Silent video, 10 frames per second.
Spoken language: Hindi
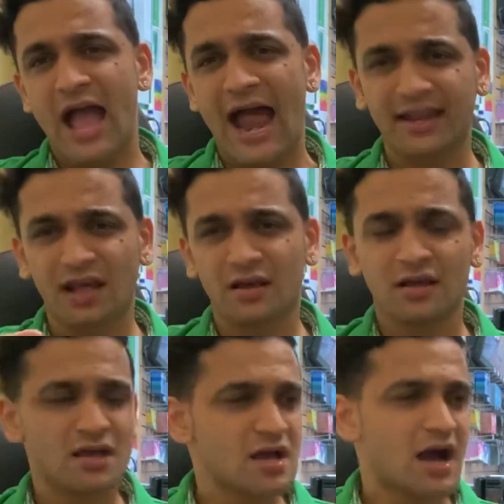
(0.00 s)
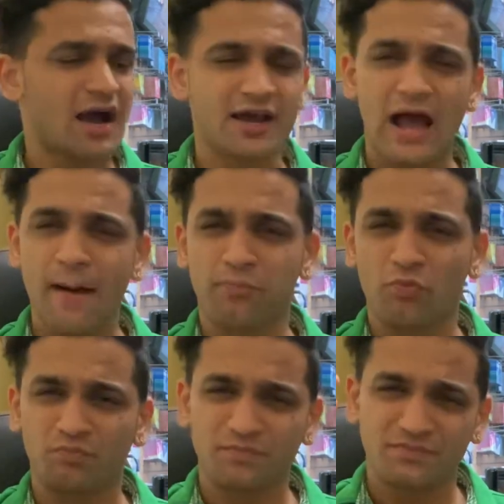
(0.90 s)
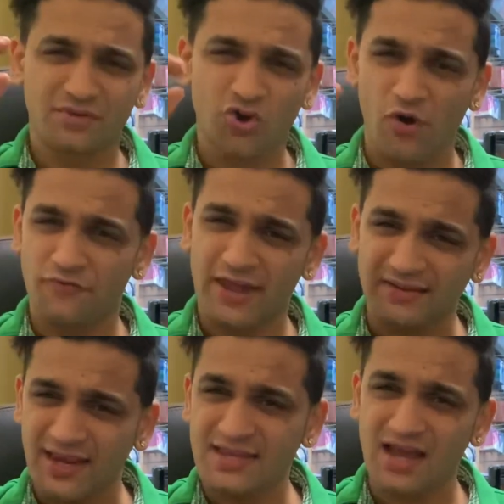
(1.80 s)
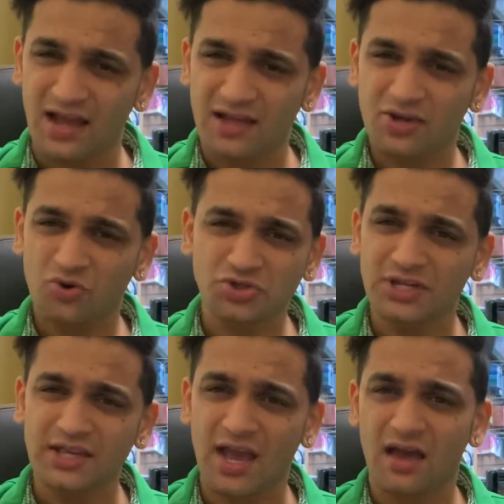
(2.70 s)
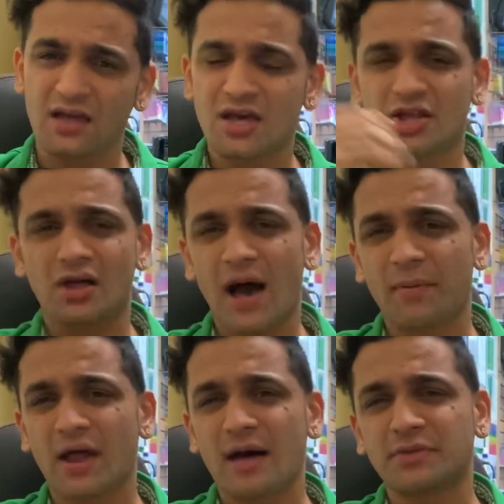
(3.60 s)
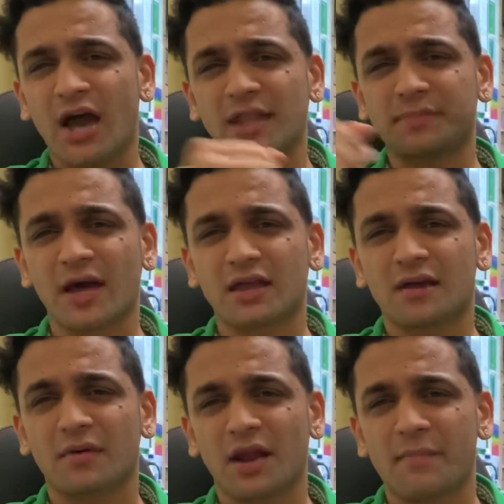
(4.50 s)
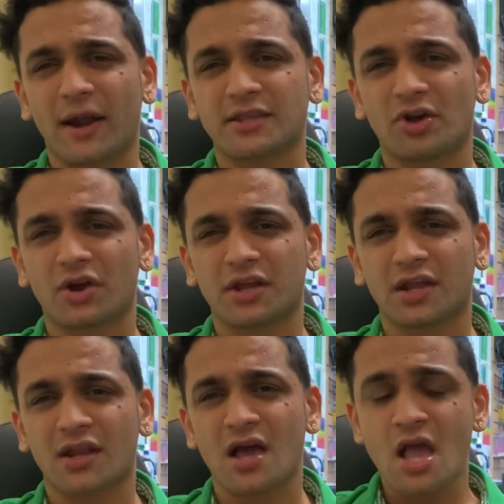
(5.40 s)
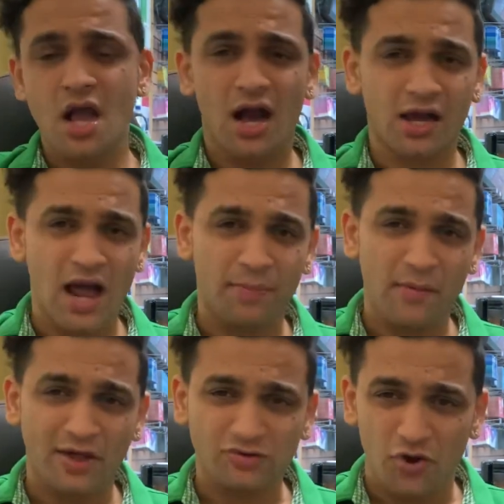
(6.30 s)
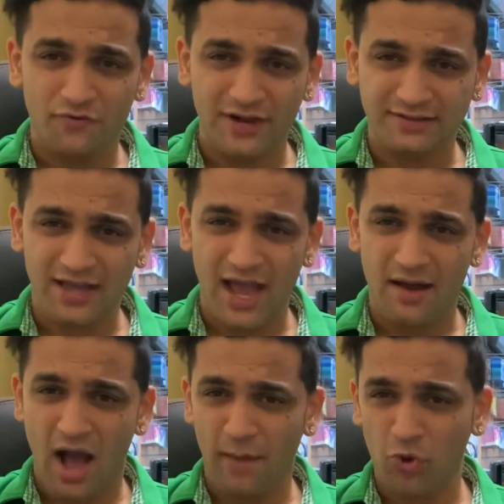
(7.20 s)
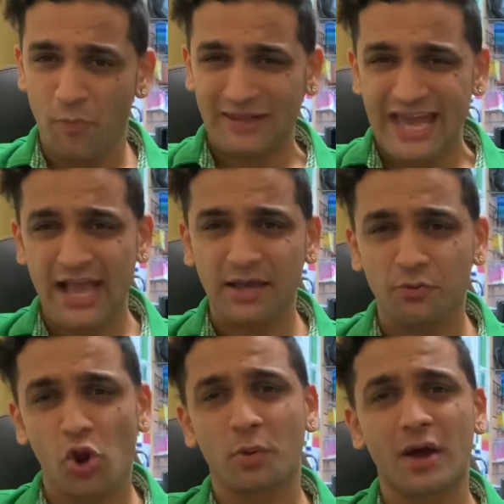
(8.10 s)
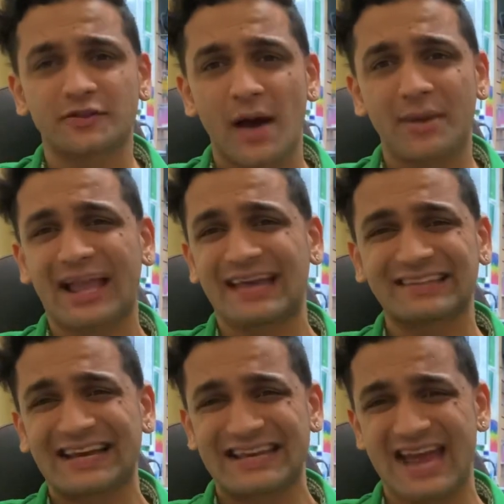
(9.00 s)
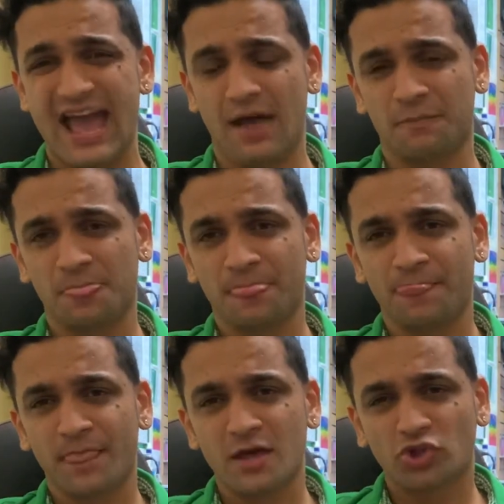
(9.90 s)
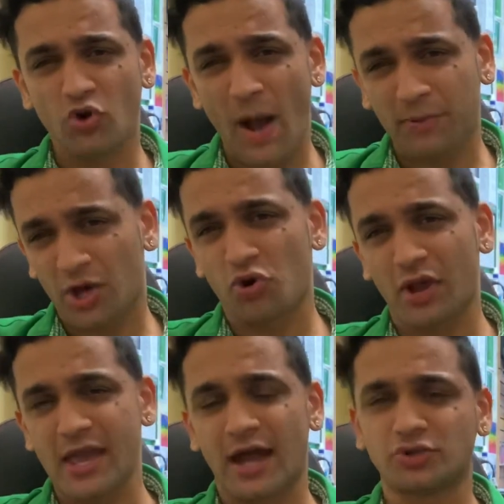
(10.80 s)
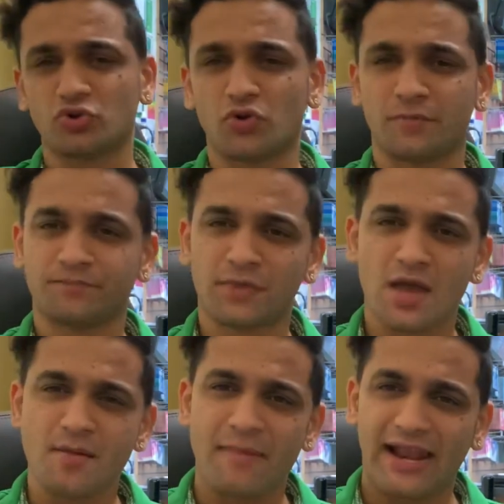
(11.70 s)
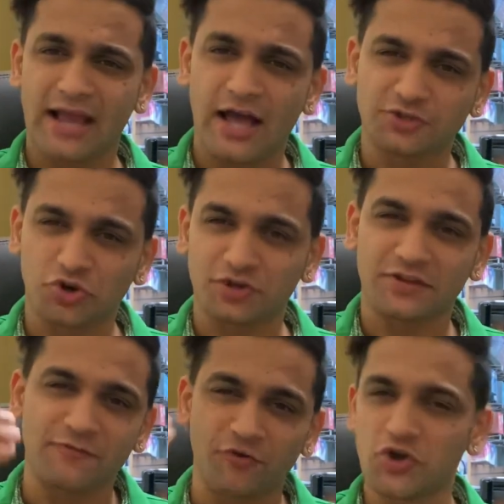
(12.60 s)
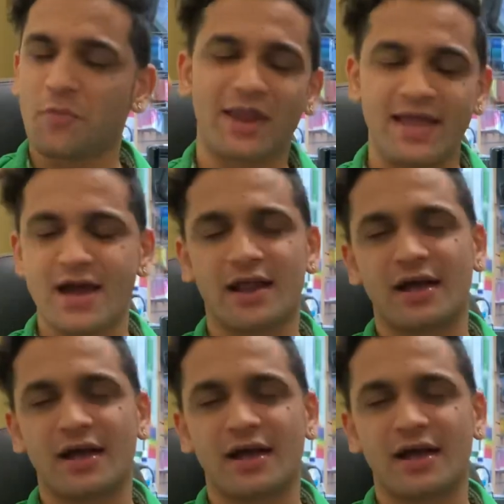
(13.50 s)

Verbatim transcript: हैंडल अगर आप कॉन्फिडेंस नहीं है कुछ नहीं है आप आराम से हाथ पे हाथ करके बैठ जाओगे ठीक है ना अगर आपके पास कॉन्फिडेंस है आपको पता है कि प्रॉब्लम का सामना कैसे करना है तो आप करोगे यार जरूर मैंने कहा छोटी सी वीडियो बनाई यार